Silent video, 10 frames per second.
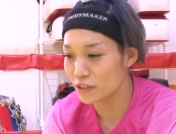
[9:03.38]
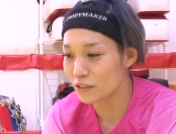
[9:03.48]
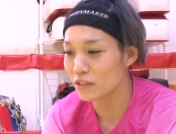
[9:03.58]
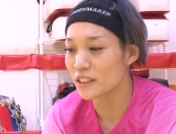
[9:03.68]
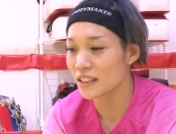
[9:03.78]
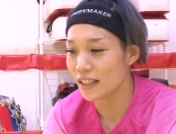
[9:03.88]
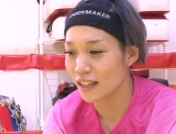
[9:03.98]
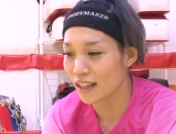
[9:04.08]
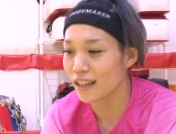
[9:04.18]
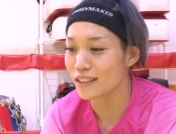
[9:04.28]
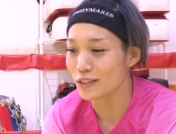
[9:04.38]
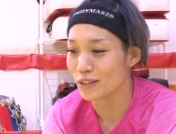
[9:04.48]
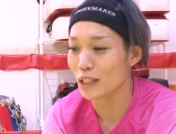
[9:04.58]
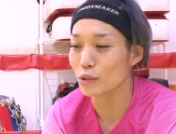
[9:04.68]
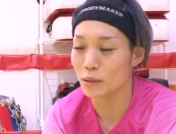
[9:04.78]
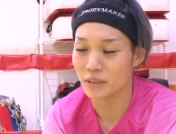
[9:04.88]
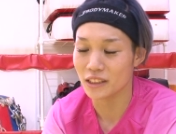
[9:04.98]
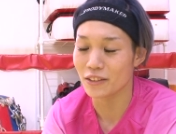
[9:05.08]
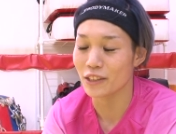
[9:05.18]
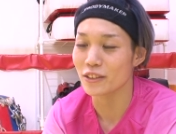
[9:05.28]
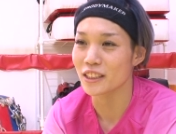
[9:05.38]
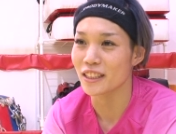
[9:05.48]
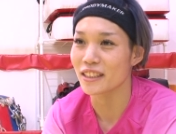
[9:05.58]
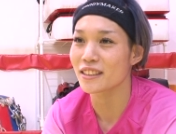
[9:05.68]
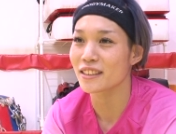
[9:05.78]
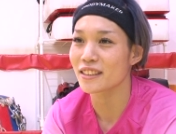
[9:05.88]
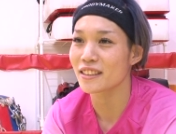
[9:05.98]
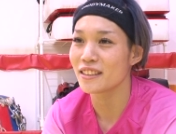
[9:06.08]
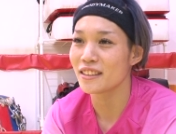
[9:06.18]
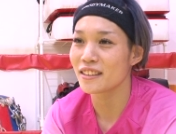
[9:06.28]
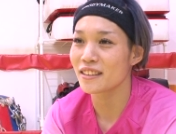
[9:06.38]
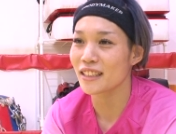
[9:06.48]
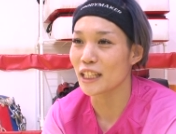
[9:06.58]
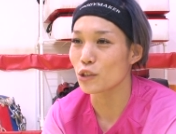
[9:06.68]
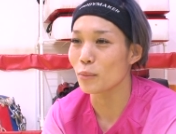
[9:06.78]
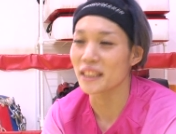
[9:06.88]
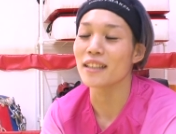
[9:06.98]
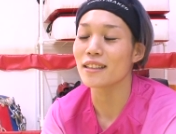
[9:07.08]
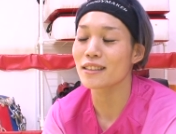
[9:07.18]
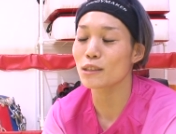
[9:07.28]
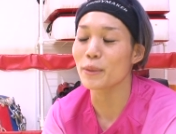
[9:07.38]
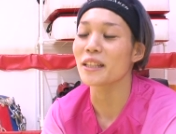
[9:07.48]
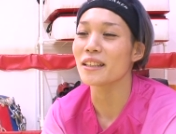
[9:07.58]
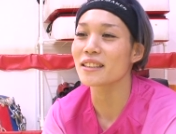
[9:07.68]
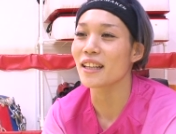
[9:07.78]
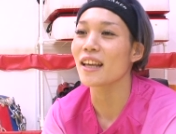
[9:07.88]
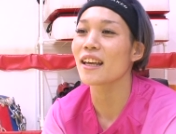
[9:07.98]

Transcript: 場の時点からちょっと楽しみにしていてほしいです、うん、場まで全てですね